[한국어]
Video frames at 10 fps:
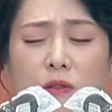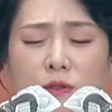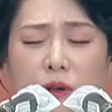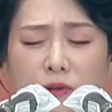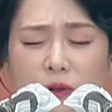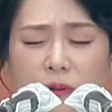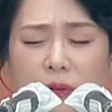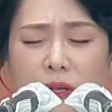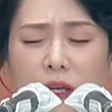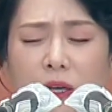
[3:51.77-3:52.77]

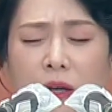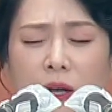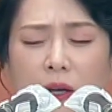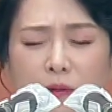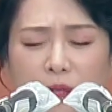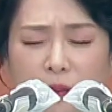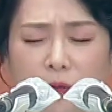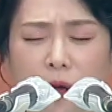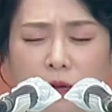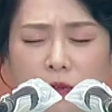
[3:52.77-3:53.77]
성도님들이
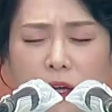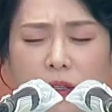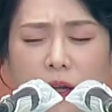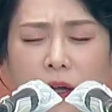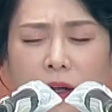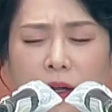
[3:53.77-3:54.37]
믿음으로 행군하되